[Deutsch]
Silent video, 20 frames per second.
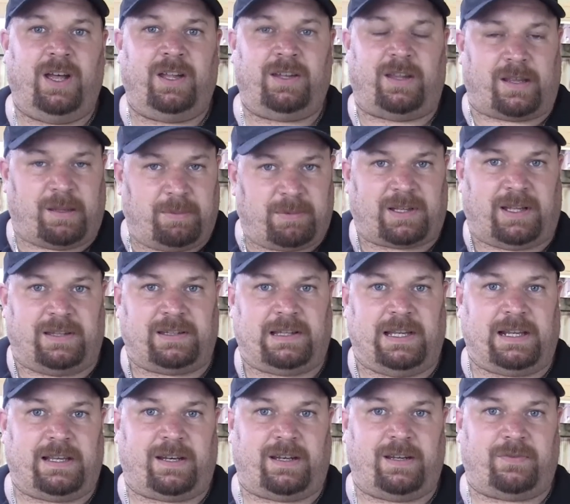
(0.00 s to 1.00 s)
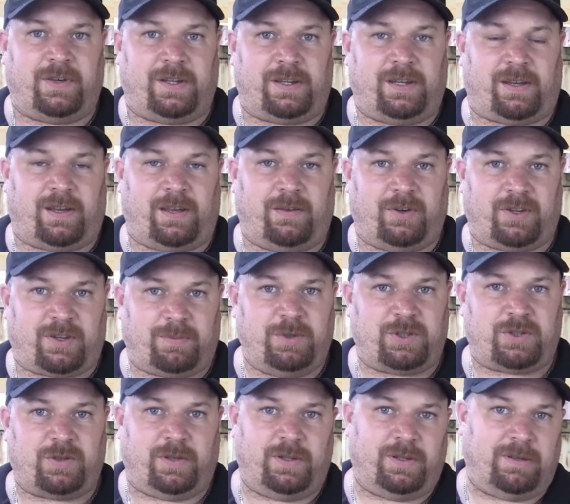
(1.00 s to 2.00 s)
Da gibt es ganz leckere
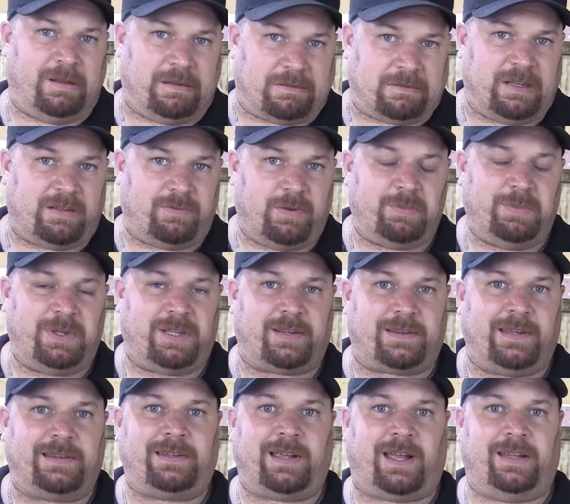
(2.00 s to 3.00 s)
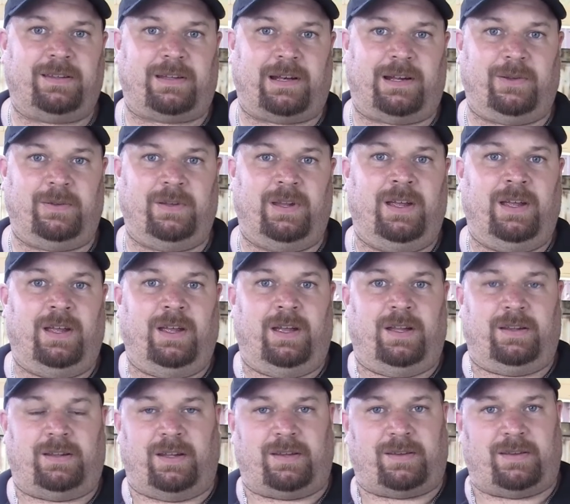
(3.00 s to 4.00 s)
Fertiggewürzmischungen. Also ich will mich jetzt nicht dran trauen,
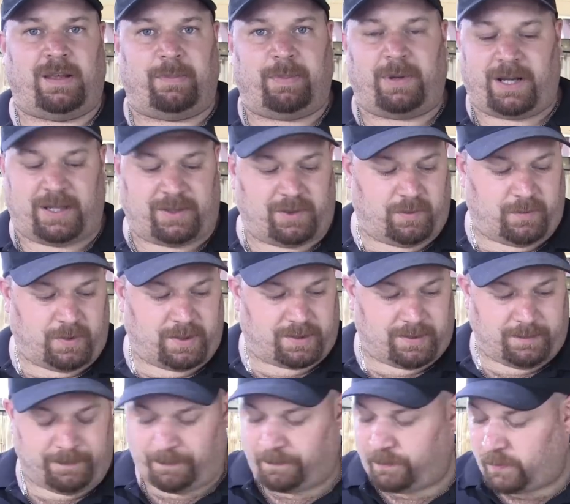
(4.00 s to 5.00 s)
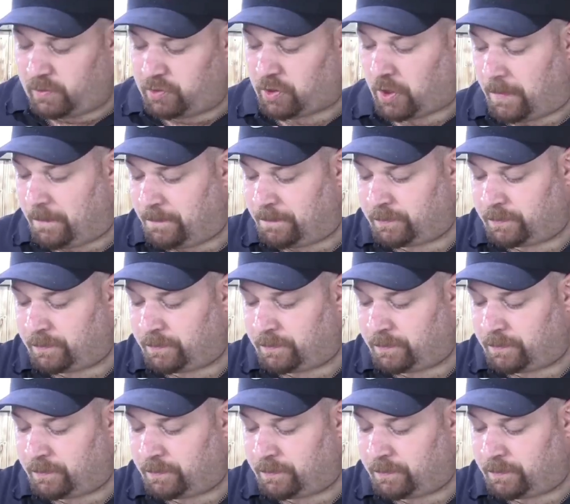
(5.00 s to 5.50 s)
das separat zu würzen. So,